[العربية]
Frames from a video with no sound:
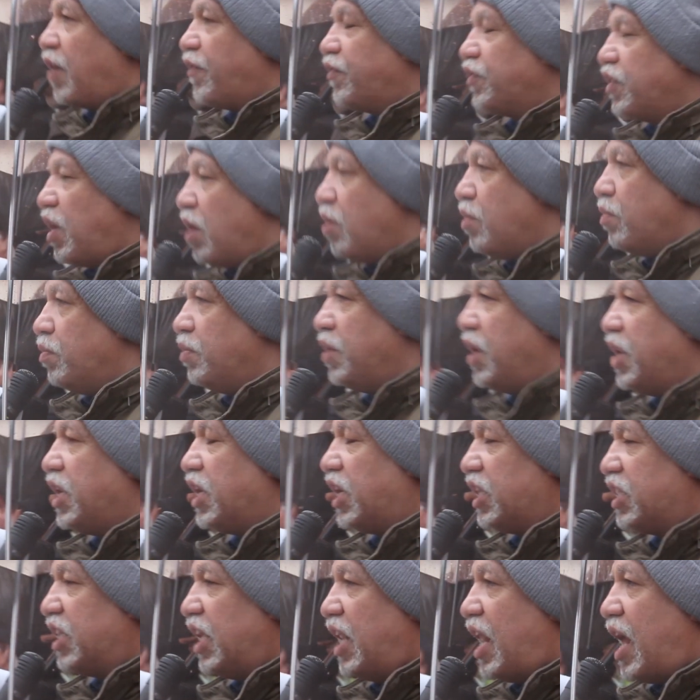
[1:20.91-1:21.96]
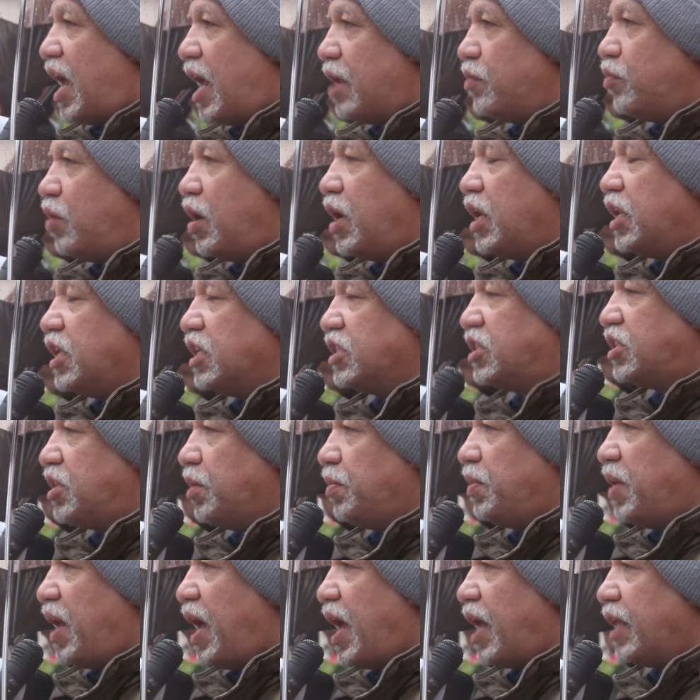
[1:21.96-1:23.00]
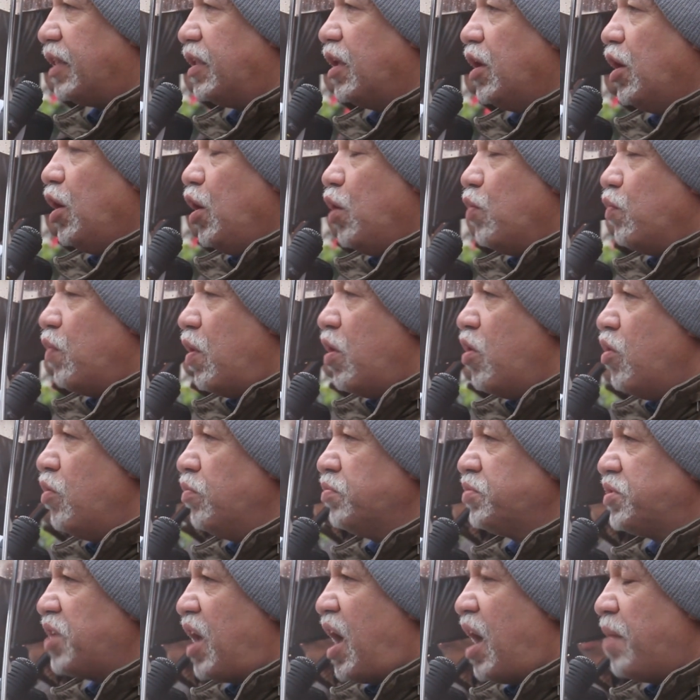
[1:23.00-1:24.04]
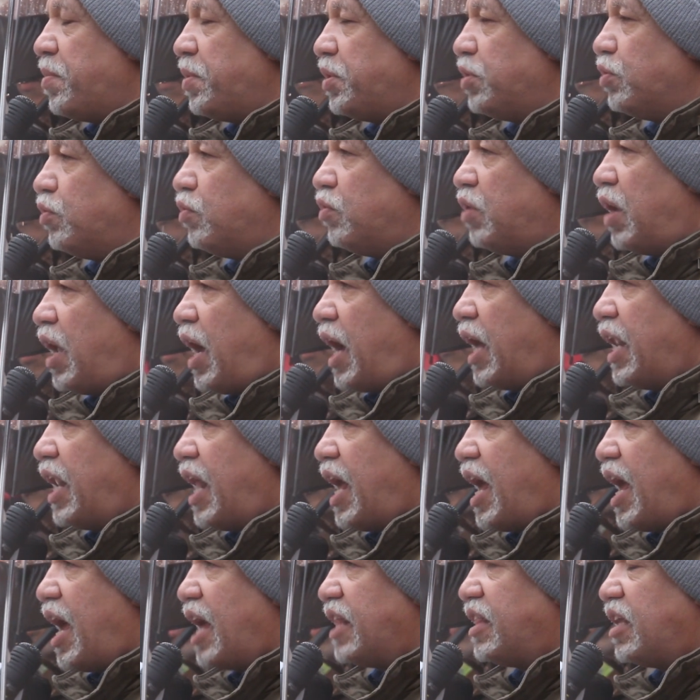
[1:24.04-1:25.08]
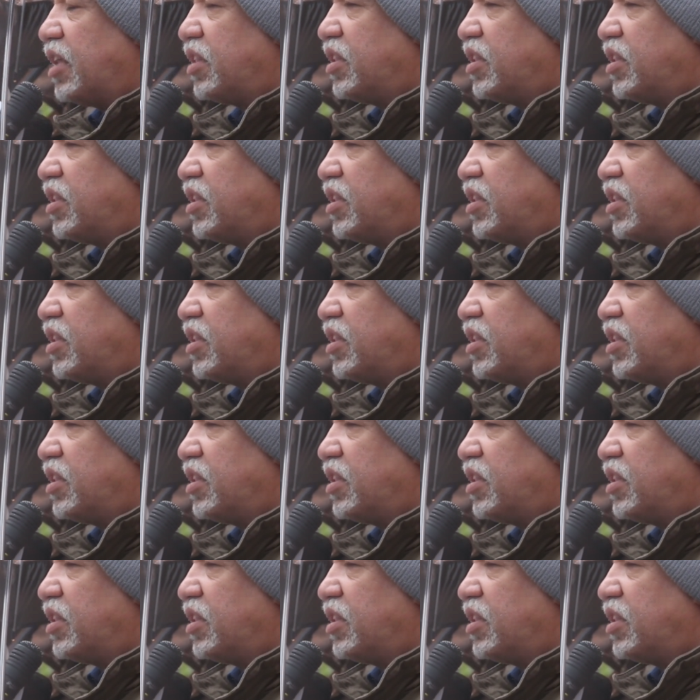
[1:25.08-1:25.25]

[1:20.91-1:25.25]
رفضهم للاحتلال والاستبداد وهم صامدون على هذا